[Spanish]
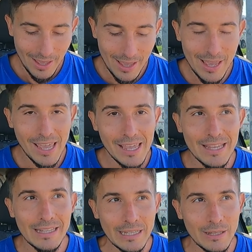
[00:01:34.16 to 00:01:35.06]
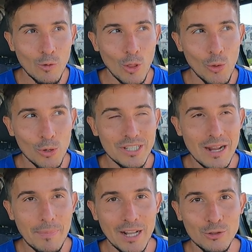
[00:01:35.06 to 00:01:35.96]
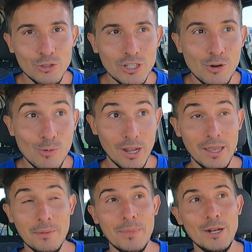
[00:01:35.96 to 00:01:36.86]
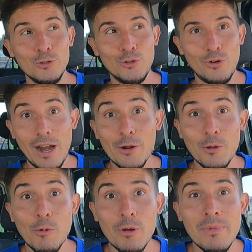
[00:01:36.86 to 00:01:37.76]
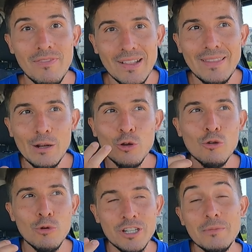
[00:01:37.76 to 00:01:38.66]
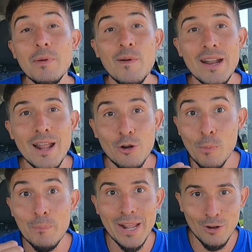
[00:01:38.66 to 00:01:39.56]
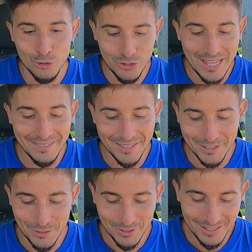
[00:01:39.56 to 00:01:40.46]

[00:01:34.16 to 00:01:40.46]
eh, y cuando voy sin aparatos es como que me noto raro, como que me falta algo, como que se me van a romper los dientes, ¿no?